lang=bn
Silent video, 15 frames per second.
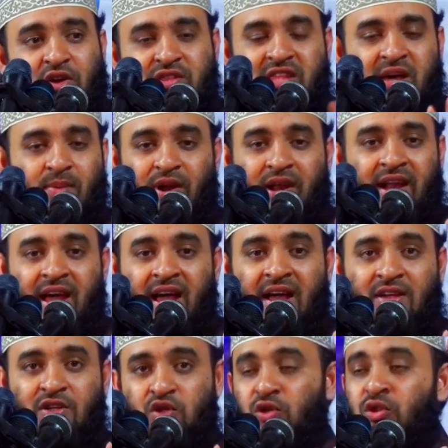কথা বলে না
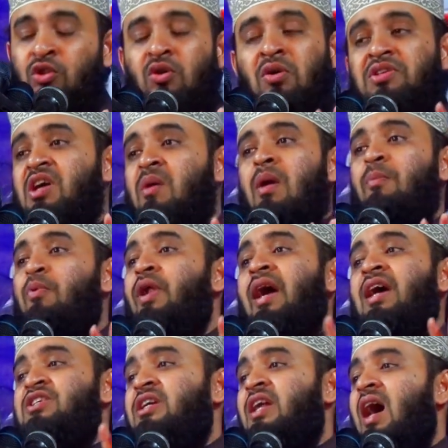সুন্দর জামা পড়ে
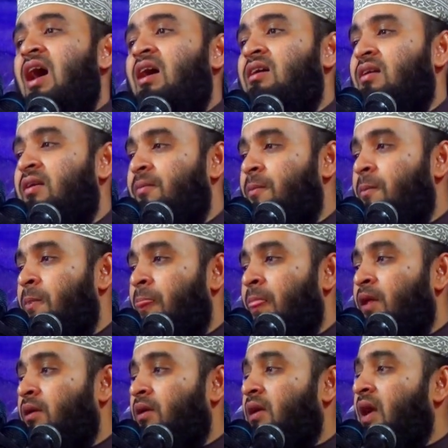আসে না
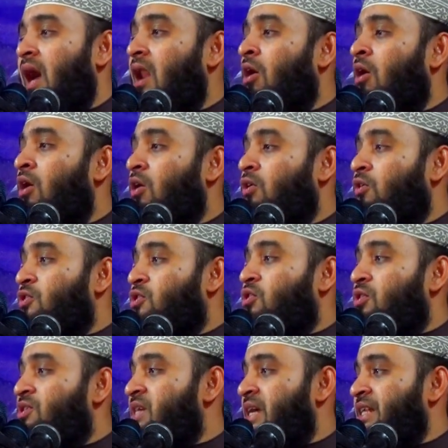কালো
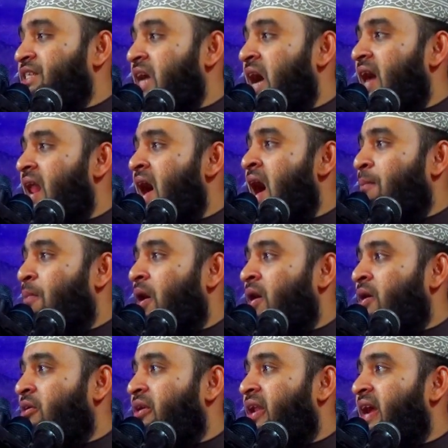কুচকুচের চেহারা
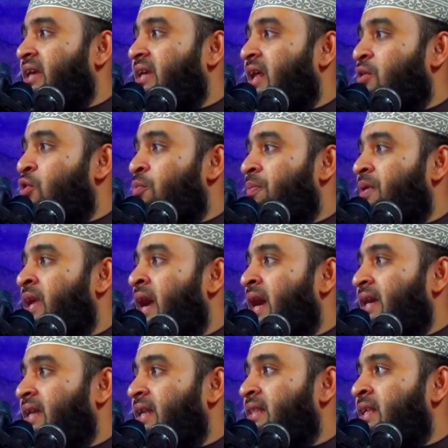ভয়ঙ্কর একটা রূপ নিয়ে
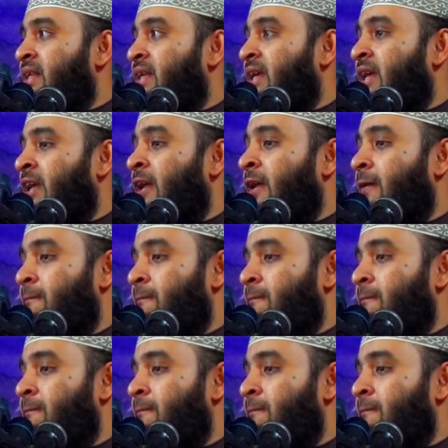আকৃতি নিয়ে